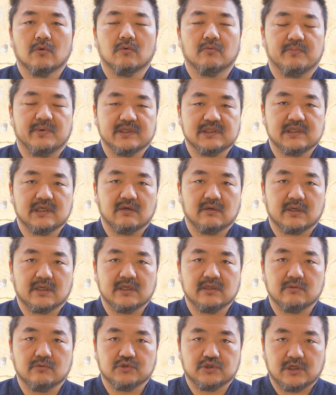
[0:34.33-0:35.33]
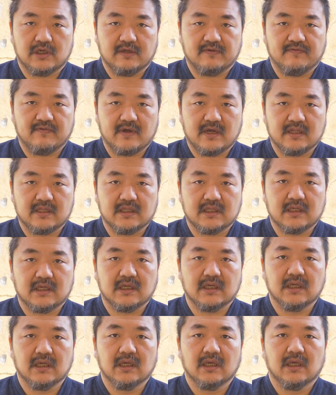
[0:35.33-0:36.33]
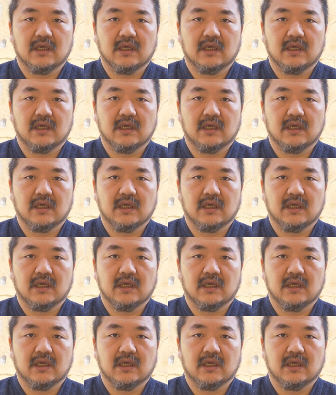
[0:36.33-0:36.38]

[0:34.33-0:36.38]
un pensiero a chi non ce l'ha fatta